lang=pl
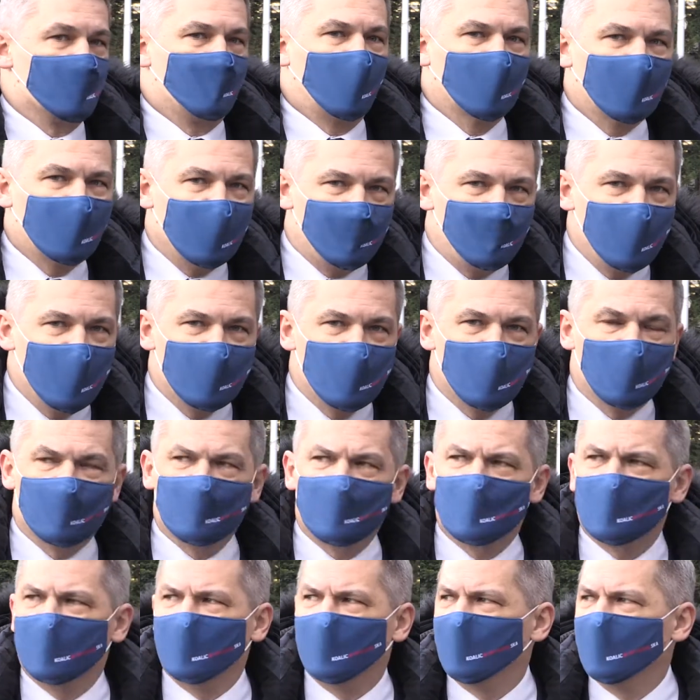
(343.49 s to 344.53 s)
Bo te
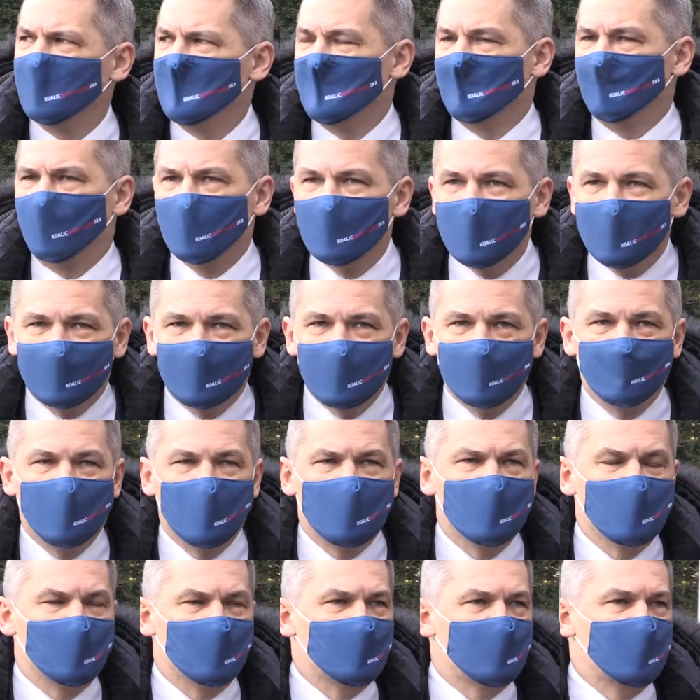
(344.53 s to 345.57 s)
pieniądze, bo na te
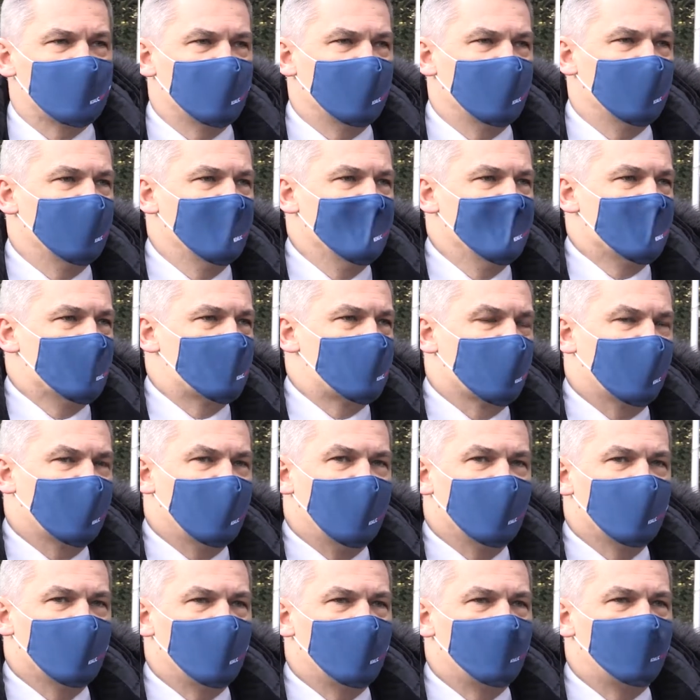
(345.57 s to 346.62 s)
pieniądze
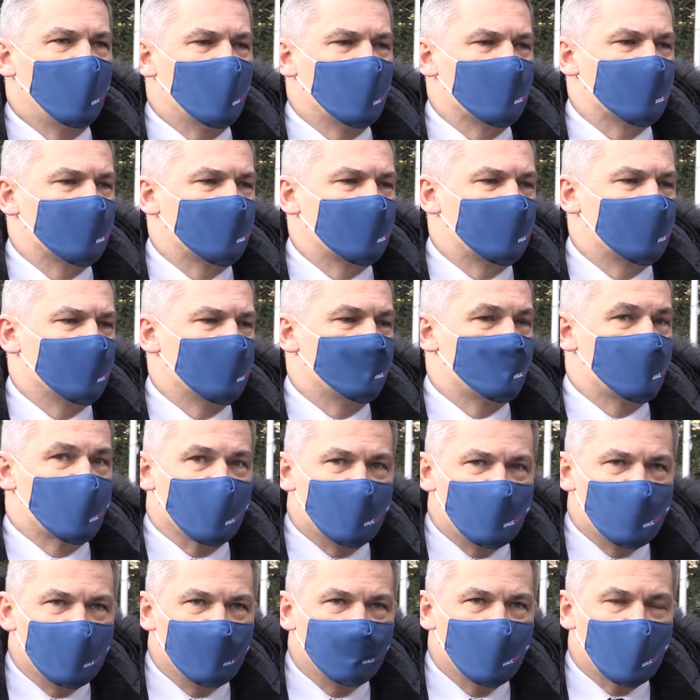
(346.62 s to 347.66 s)
czekają polscy
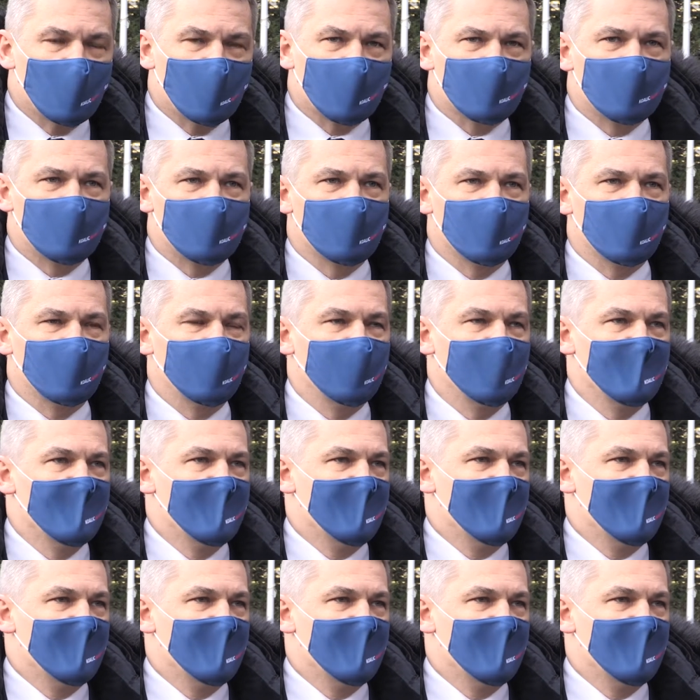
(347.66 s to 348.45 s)
przedsiębiorcy,